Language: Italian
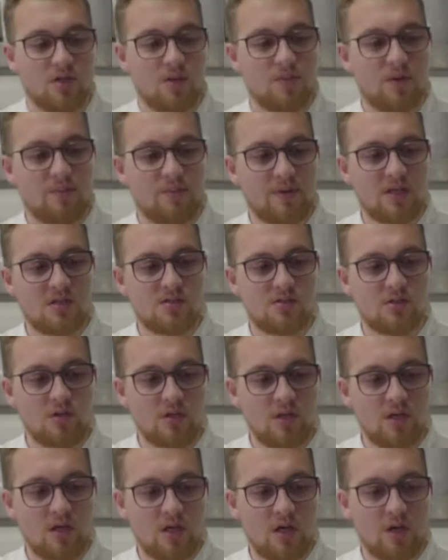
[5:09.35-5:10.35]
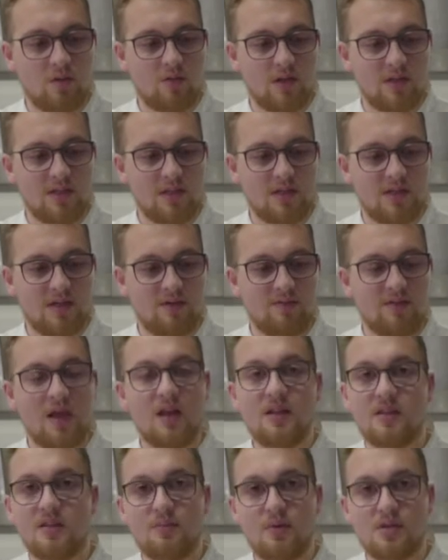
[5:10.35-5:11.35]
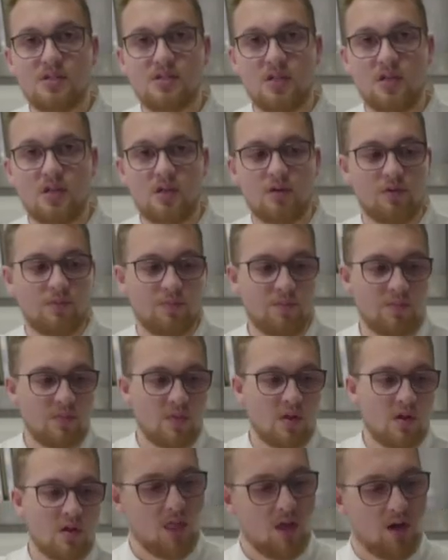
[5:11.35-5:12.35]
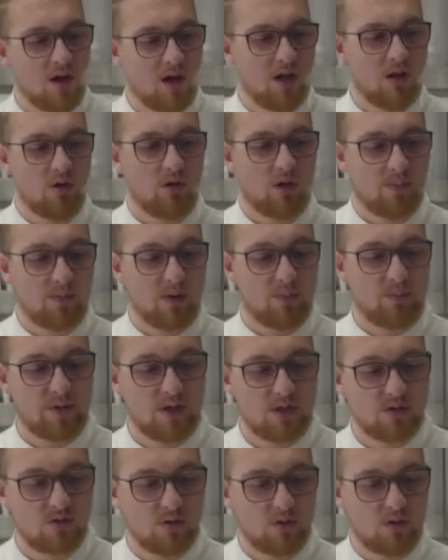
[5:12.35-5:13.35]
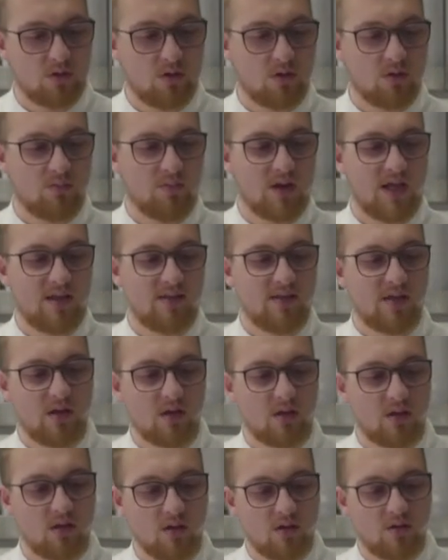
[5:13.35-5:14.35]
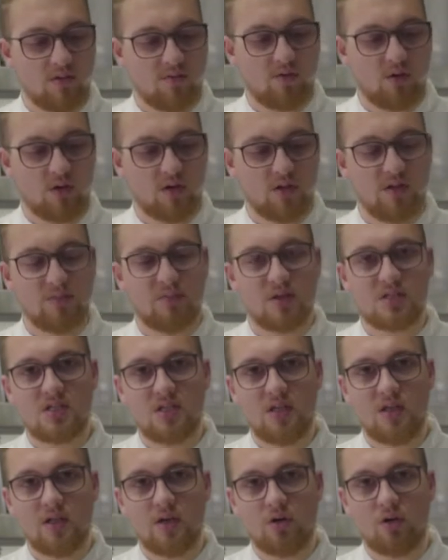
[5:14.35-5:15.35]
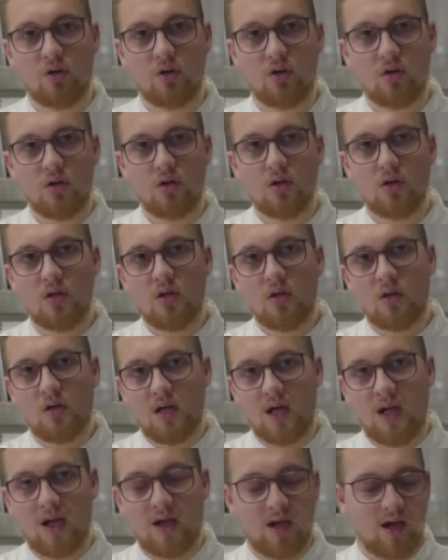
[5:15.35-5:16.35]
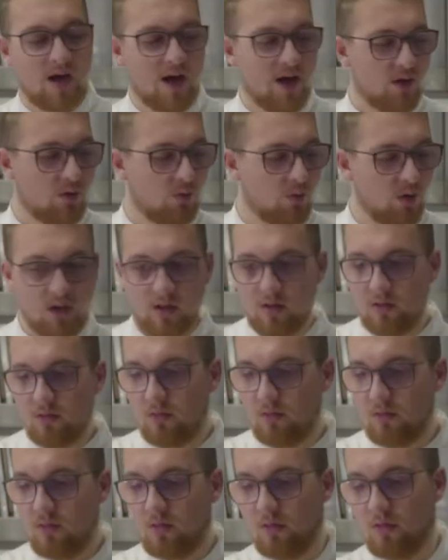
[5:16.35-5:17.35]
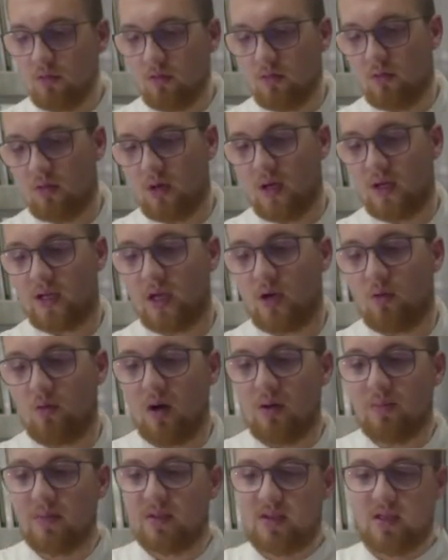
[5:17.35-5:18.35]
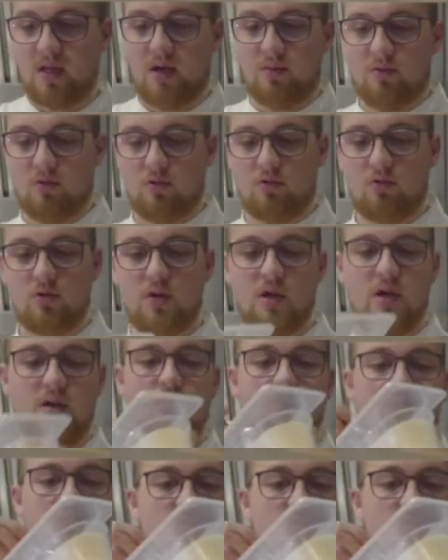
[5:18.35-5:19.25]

preparazione è quella del caviale di basilico. Allora abbiamo preso il blender, foglie di basilico, eh, acqua, anche qua mettiamo un cucchiaino di